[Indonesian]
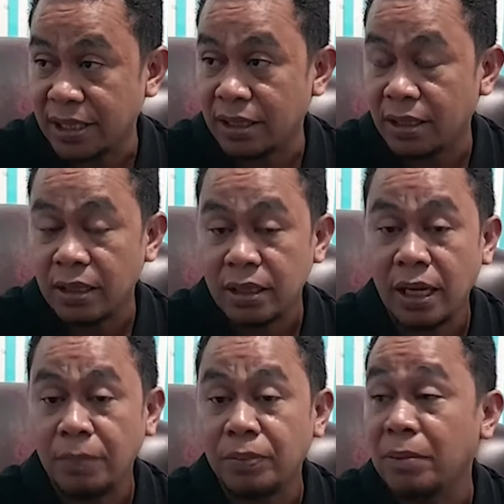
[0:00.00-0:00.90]
dari
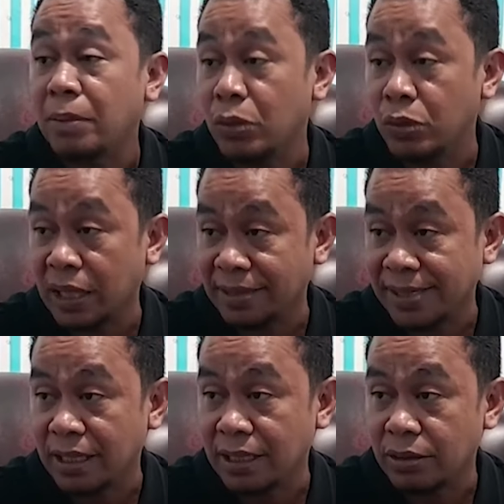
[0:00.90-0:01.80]
Dapil Maluku
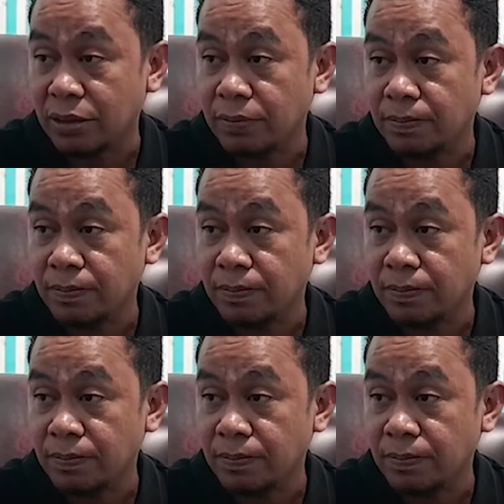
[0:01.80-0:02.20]
Utara.